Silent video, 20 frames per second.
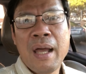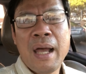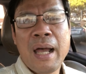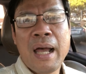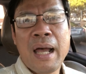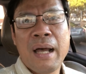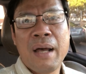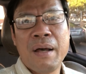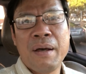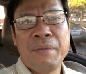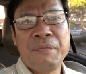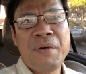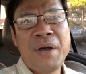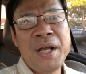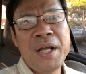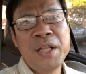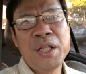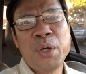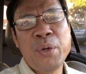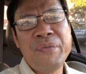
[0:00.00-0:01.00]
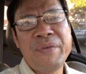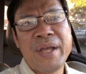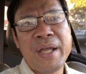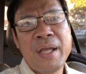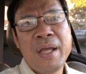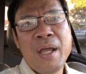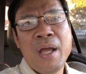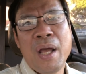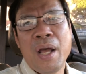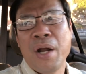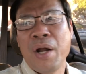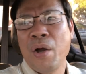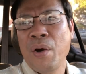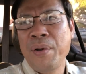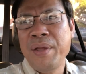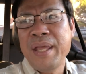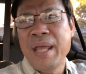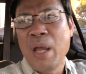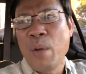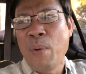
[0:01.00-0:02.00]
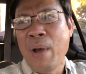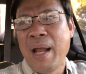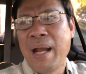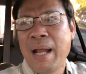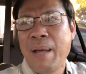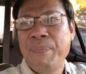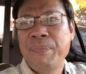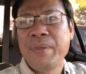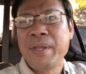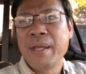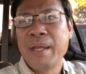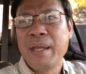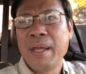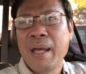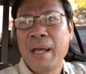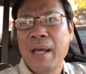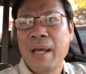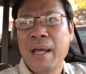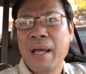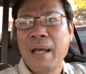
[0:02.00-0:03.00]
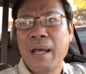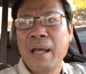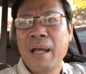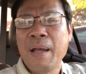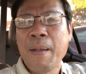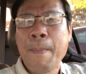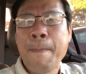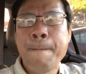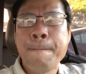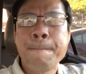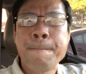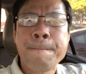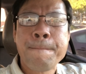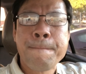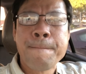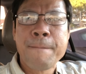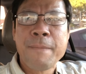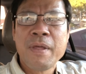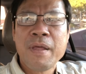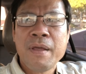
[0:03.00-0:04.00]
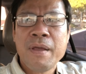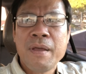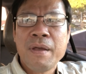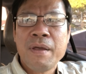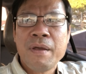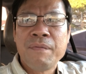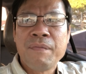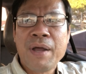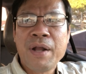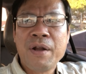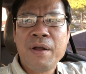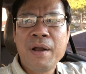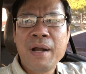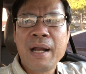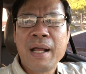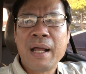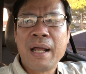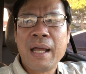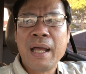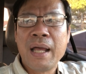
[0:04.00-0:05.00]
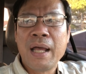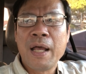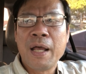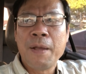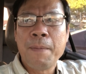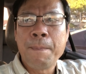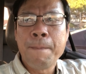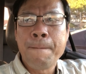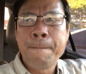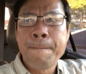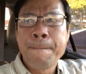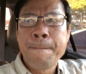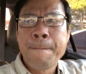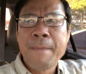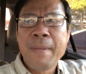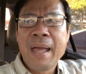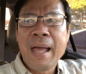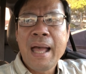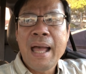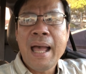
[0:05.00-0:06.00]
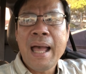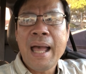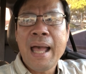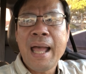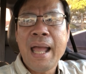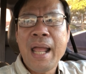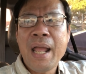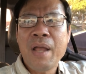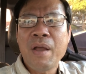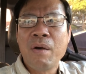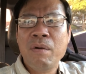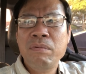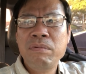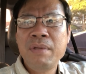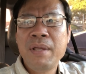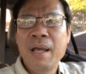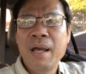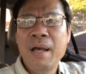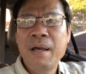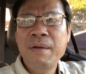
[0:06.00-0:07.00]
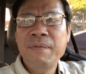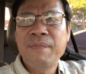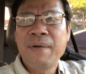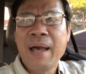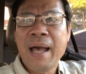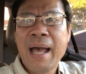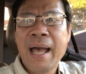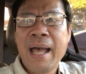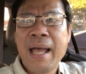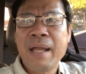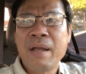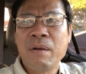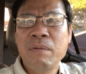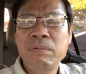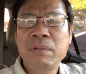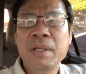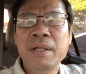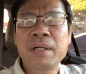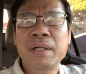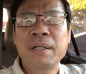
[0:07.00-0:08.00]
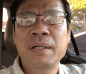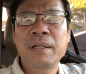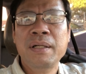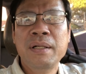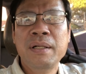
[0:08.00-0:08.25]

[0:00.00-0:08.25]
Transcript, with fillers: À, vâng kính thưa quý vị, nói về Hoài Lâm thì à, phải nói rằng à, ai cũng nhớ và ai cũng thương